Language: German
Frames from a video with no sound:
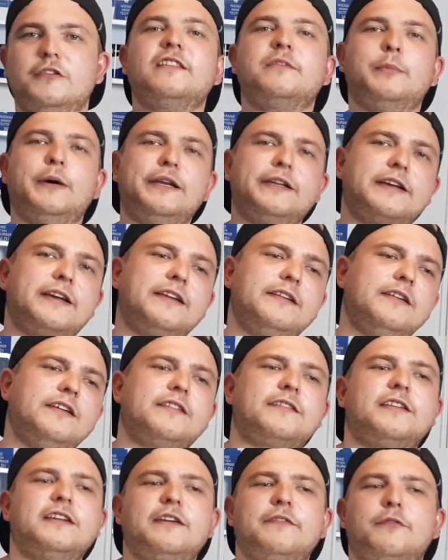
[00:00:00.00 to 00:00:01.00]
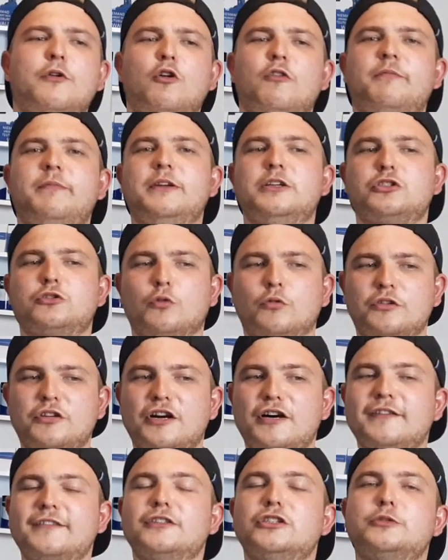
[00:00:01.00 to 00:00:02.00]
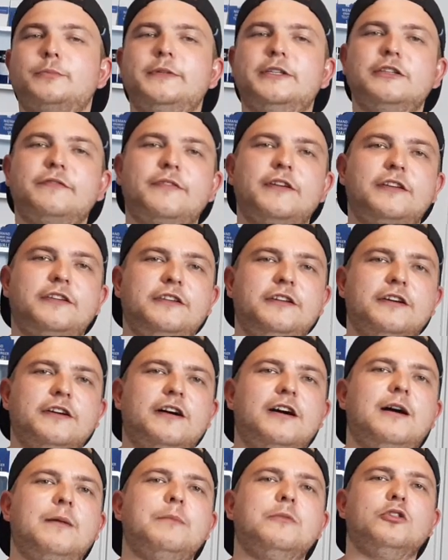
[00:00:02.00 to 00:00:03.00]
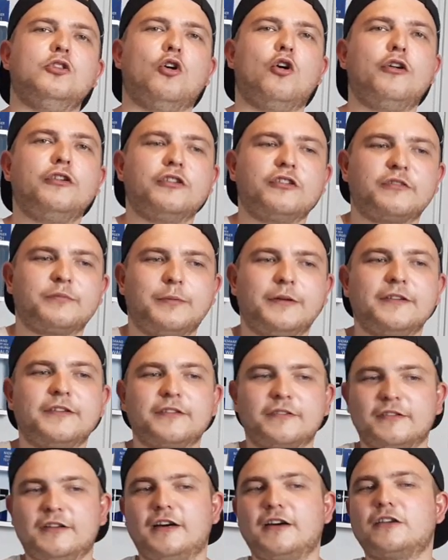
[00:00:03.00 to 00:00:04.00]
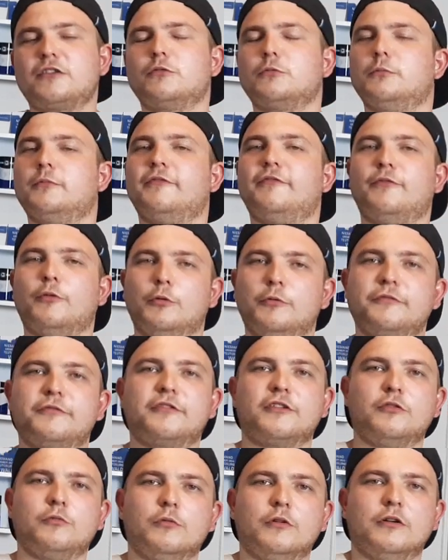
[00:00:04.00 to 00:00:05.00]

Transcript: Zweiter Gegner ist dann der VfB Stuttgart, gespielt wird hier am 29.08. um 15